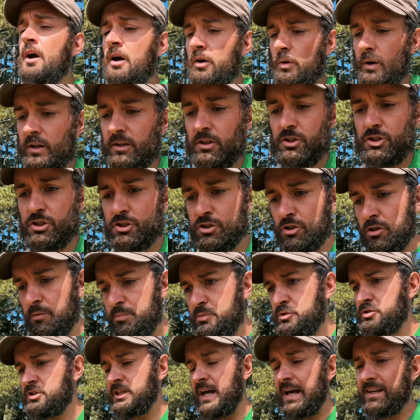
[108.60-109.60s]
quando ci sono
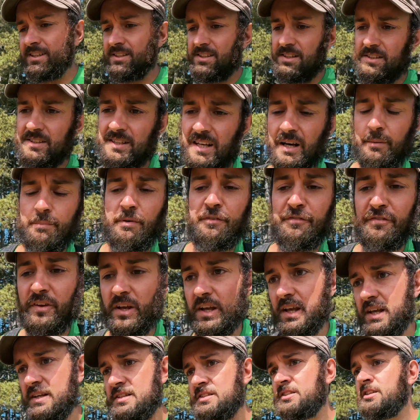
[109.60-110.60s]
più sassi sarebbe
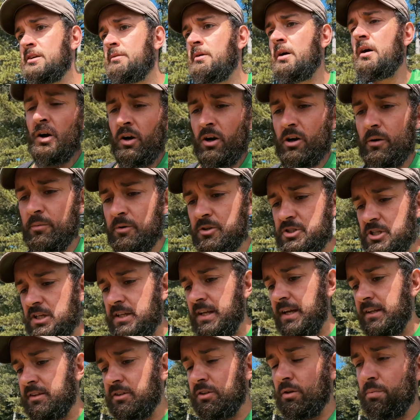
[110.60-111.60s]
fighissimo come ho già
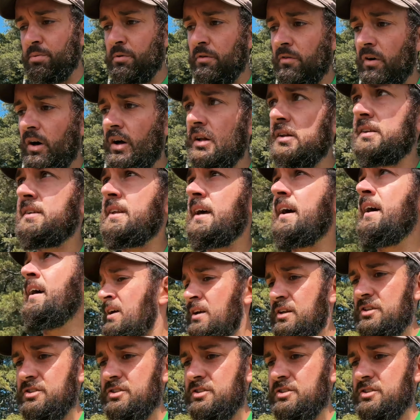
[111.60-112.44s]
detto più volte